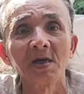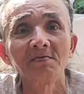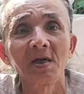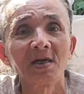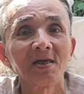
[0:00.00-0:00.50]

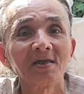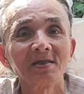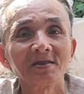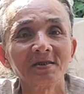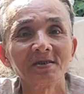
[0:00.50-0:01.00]
bạn bè
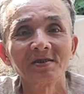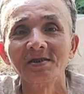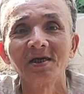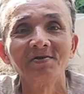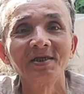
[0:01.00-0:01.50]

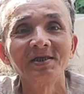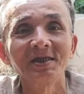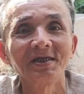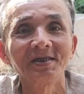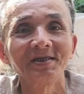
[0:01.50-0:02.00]
người nào nấy
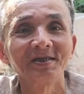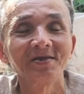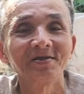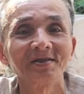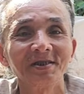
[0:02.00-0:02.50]
sang
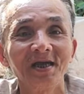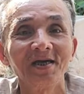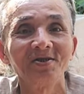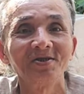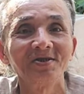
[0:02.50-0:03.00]
không
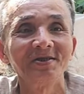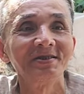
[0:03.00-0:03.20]
giàu